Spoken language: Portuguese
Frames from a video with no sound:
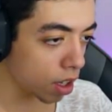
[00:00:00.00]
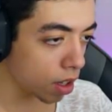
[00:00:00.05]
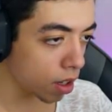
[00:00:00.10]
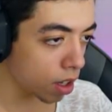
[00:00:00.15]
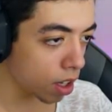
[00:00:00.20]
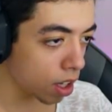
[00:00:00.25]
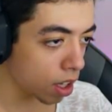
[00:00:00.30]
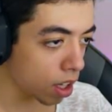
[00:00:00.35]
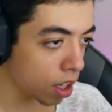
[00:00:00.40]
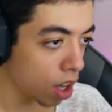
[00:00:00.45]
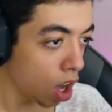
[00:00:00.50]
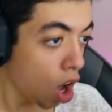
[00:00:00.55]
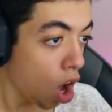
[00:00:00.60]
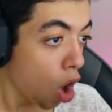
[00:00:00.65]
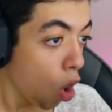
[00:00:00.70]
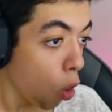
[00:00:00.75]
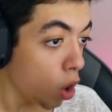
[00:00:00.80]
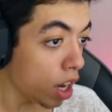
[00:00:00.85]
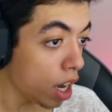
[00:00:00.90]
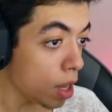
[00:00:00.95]
Olha ele
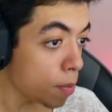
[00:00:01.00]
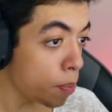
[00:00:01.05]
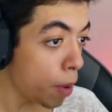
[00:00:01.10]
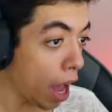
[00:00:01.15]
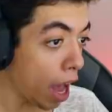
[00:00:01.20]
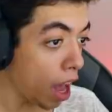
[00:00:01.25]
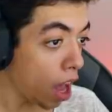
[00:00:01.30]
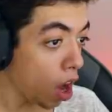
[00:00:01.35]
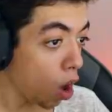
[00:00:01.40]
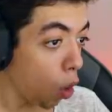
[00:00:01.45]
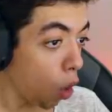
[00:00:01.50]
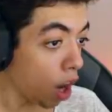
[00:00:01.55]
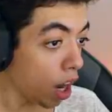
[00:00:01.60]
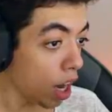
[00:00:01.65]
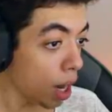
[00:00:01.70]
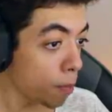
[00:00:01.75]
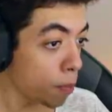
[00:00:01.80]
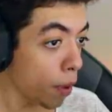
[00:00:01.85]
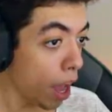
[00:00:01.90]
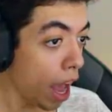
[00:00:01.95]
em pé! Olha
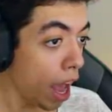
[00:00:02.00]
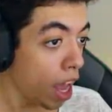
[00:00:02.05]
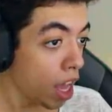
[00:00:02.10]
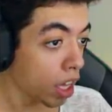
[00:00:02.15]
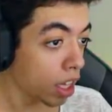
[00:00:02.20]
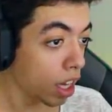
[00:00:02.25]
ele em pé!